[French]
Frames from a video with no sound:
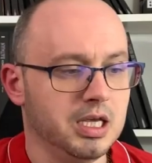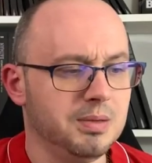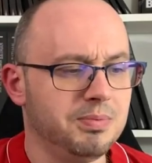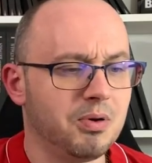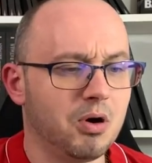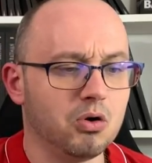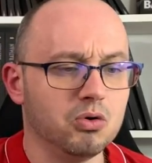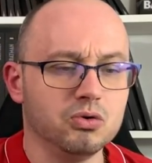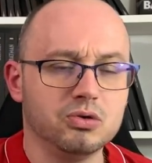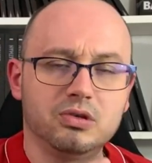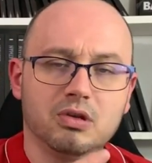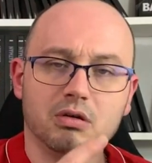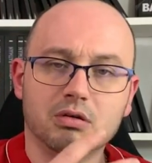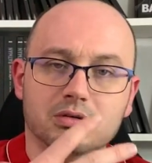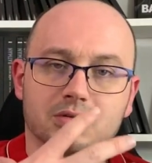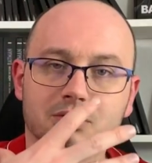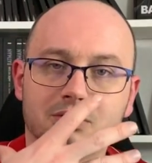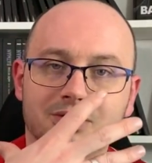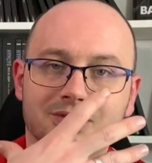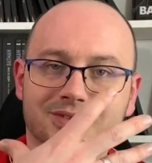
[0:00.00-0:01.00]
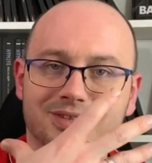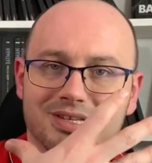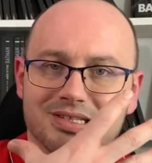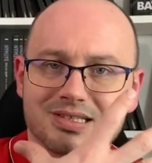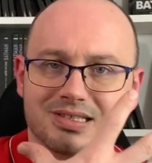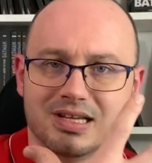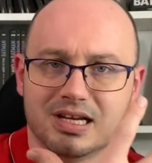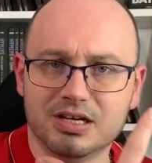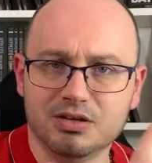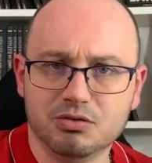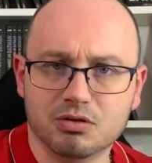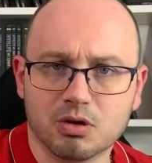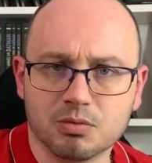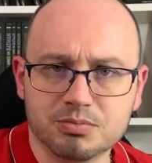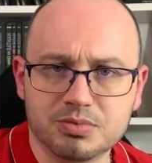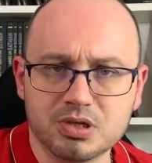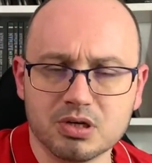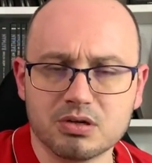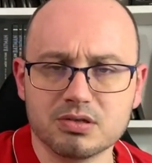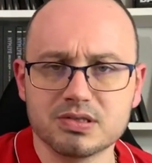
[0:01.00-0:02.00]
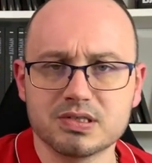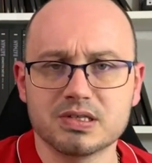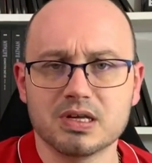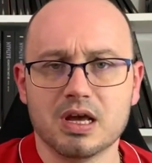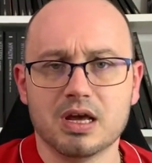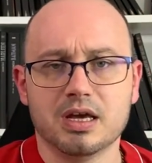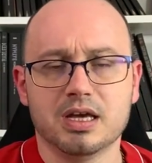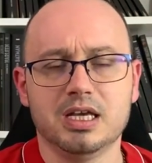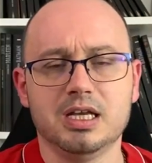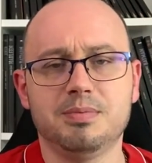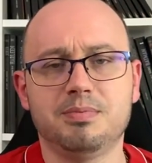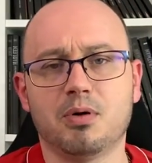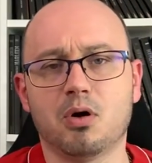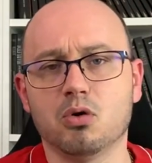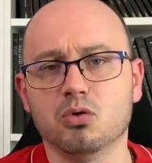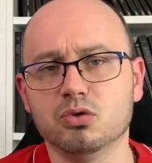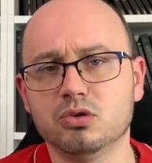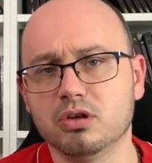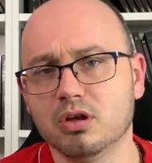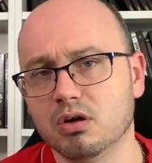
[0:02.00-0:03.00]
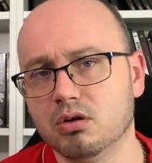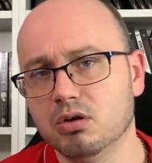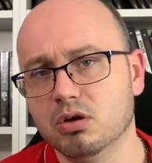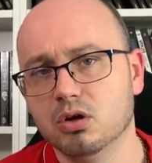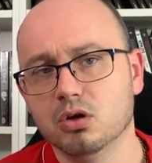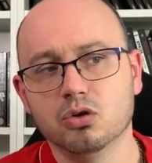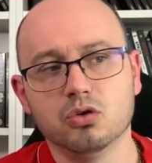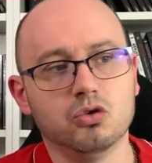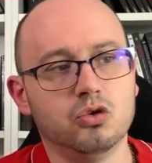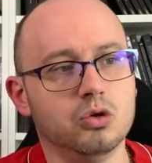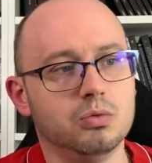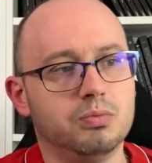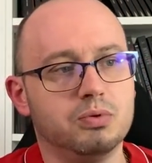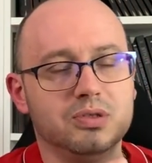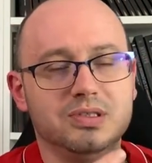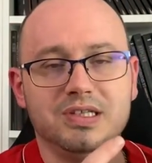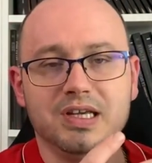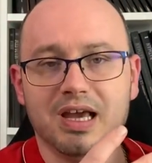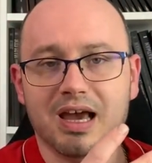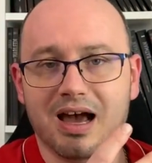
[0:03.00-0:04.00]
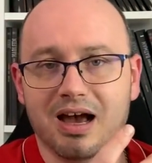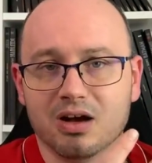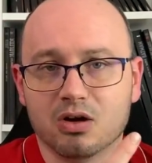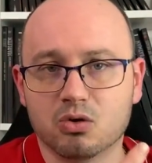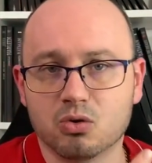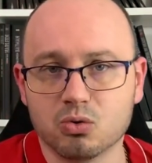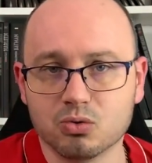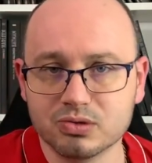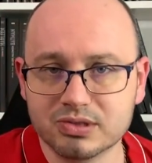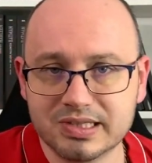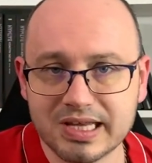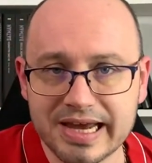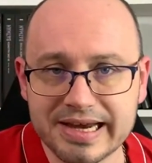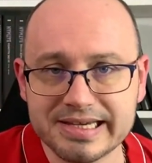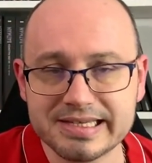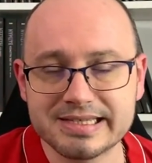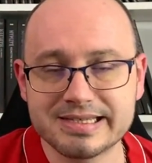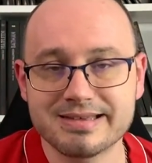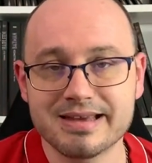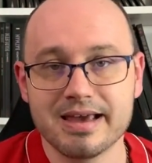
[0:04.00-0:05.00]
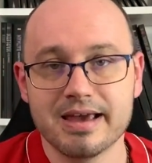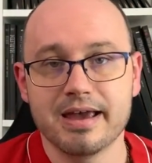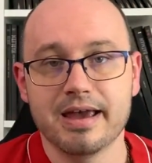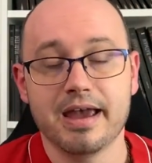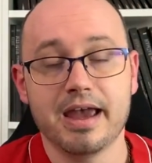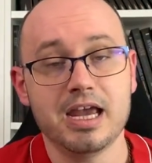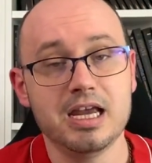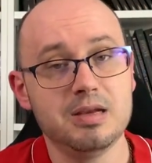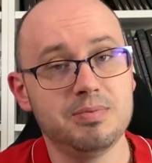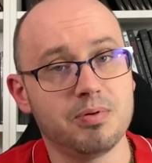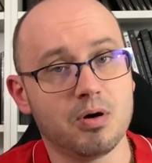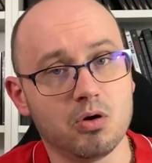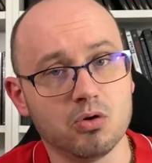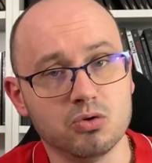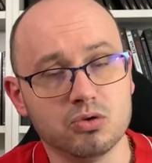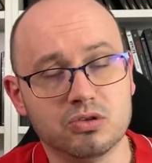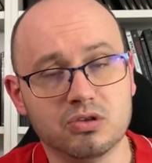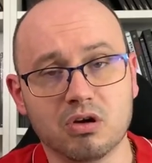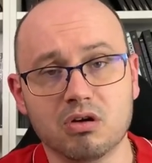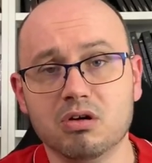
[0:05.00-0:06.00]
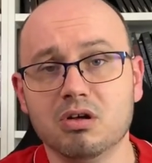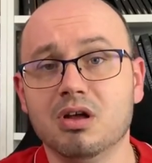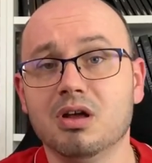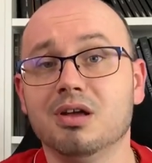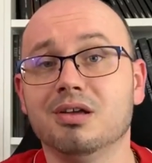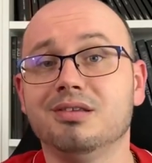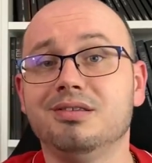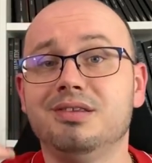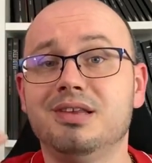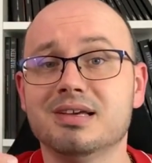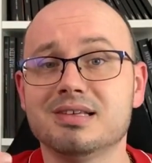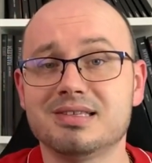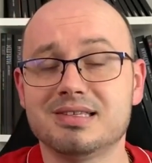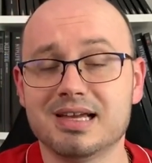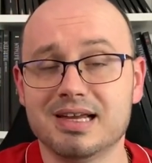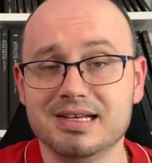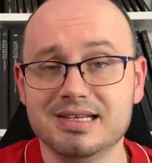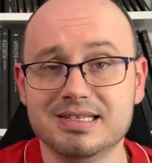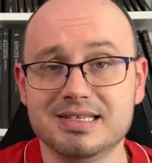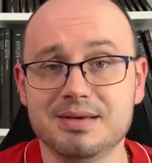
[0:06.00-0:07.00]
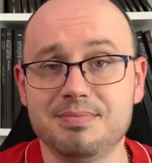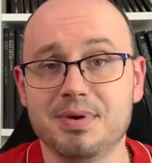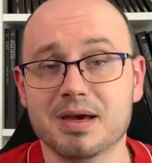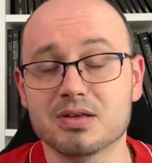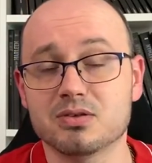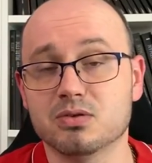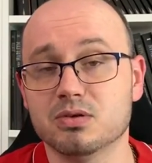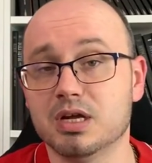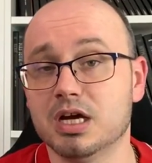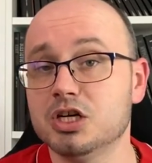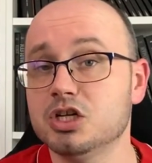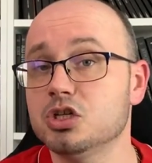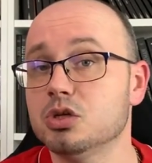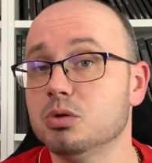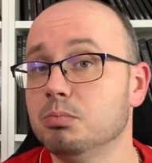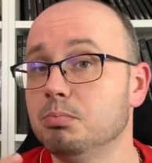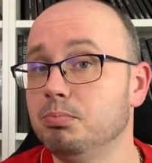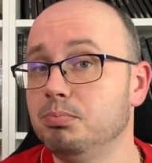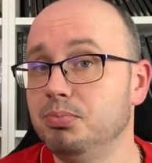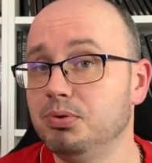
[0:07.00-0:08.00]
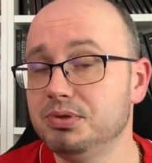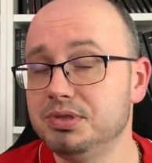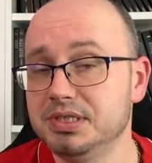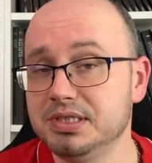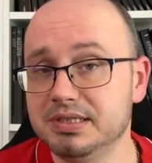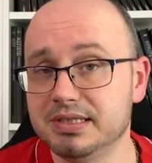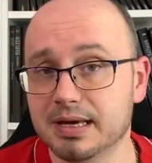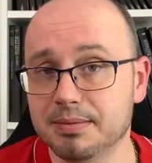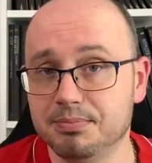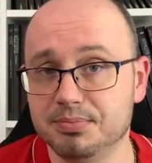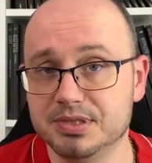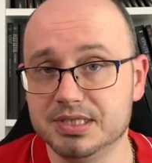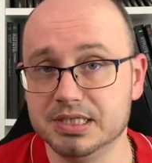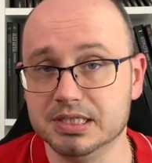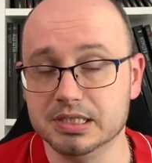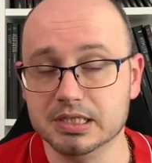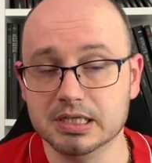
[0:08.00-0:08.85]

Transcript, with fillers: Il prend le temps d'installer une ambiance, il prend le temps de poser un contexte, et il prend le temps d'installer ses personnages petit à petit.